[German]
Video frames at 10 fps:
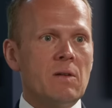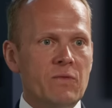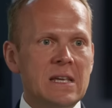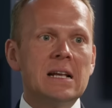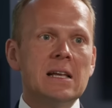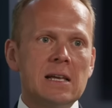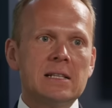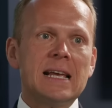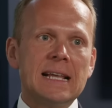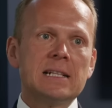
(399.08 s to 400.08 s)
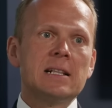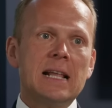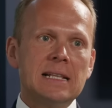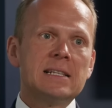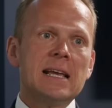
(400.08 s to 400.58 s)
wirklich jetzt
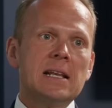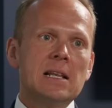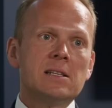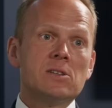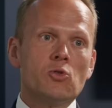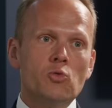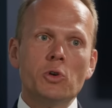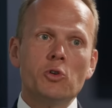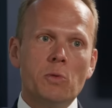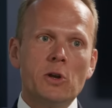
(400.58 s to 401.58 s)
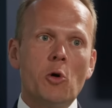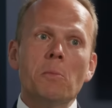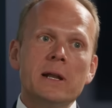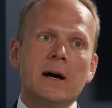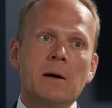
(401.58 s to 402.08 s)
letztendlich das Ruder
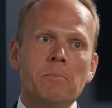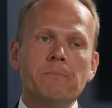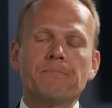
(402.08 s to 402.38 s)
übernommen haben